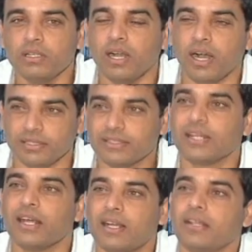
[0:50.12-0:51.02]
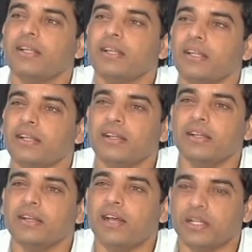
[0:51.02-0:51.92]
ఆ అంచనాలని
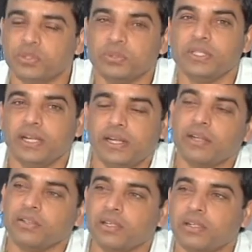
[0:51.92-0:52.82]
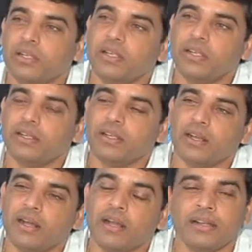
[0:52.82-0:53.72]
అచీవ్ చేయడానికి
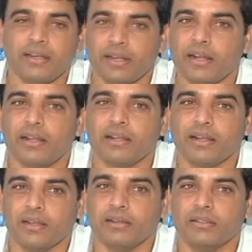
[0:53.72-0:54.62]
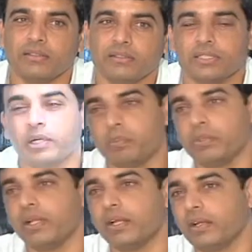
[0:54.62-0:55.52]
అన్ని రకాలుగా స్క్రిప్ట్
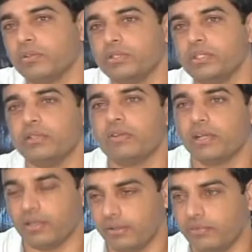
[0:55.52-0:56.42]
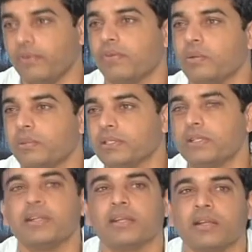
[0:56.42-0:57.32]
దగ్గర నుంచి వాళ్ళ పర్ఫార్మెన్స్
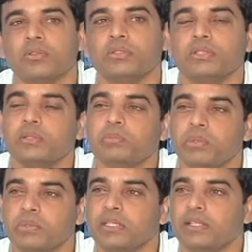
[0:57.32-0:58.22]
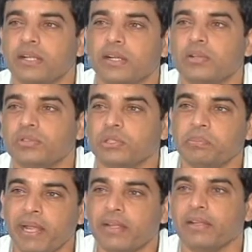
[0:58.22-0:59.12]
దగ్గర నుంచి మ్యూజిక్ దగ్గర నుంచి
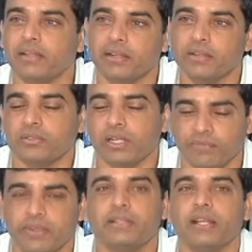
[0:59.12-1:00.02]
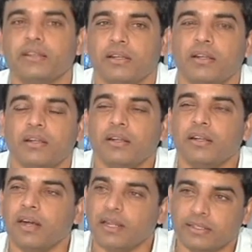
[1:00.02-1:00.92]
మేకింగ్ దగ్గర నుంచి ఎవ్రీథింగ్
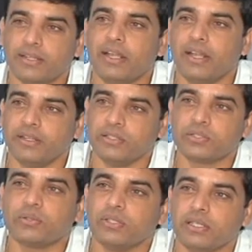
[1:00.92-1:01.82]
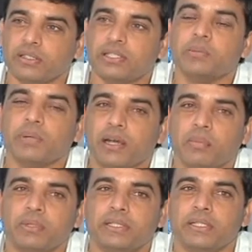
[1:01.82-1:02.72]
అంత కేర్ తీసుకొని సినిమా
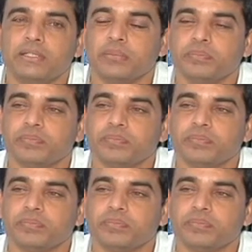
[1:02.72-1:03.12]
కంప్లీట్ చేసాం